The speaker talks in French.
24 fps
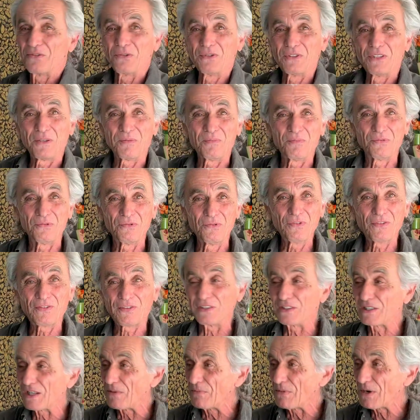au début,
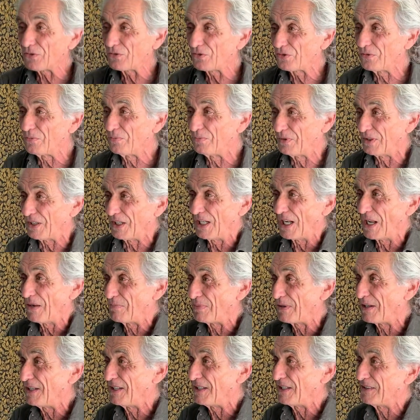c'est un marchepied,
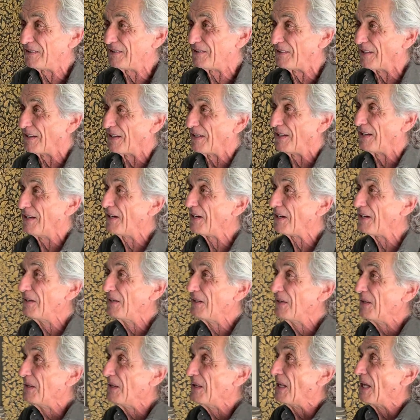la planète Terre,
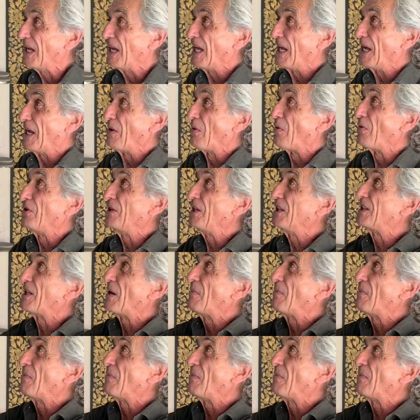et on est